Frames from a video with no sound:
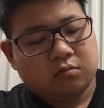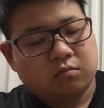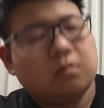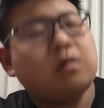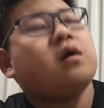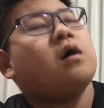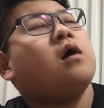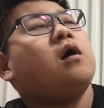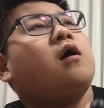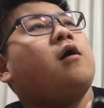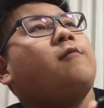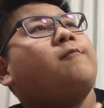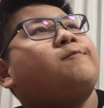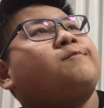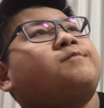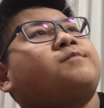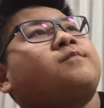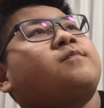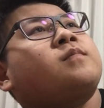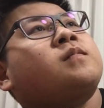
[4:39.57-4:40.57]
まあ
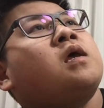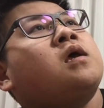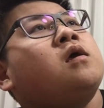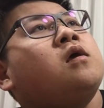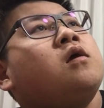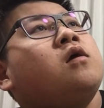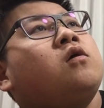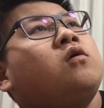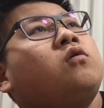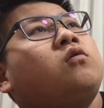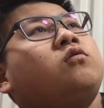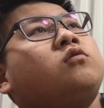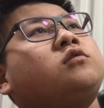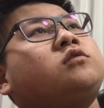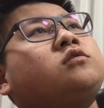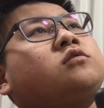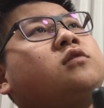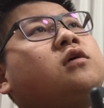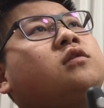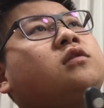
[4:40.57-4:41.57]
美味
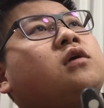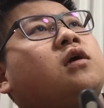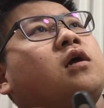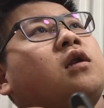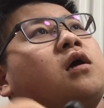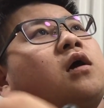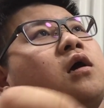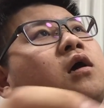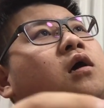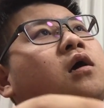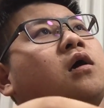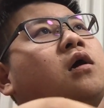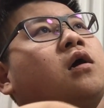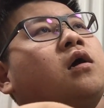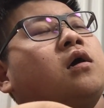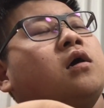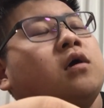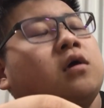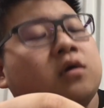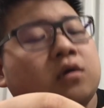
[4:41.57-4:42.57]
しくなってから
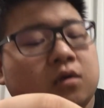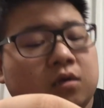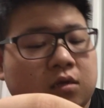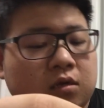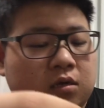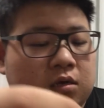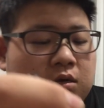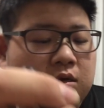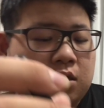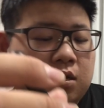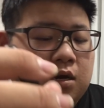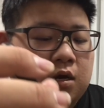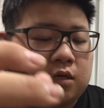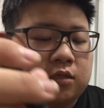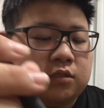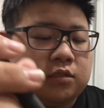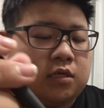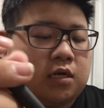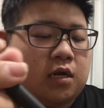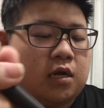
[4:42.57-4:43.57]
あ
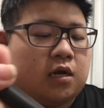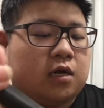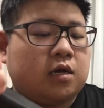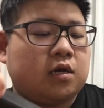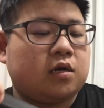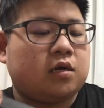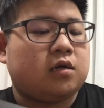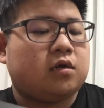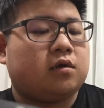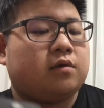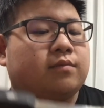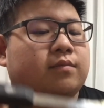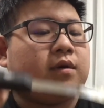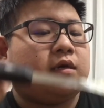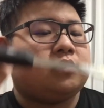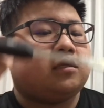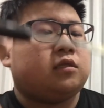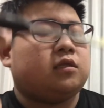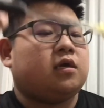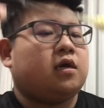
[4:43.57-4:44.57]
いつら
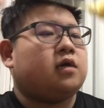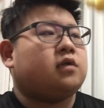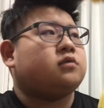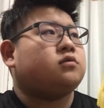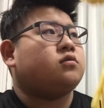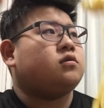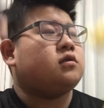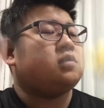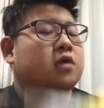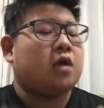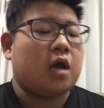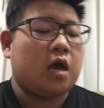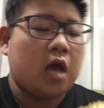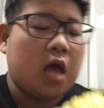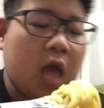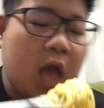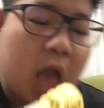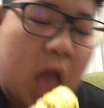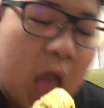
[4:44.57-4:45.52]
また出会えるといいな。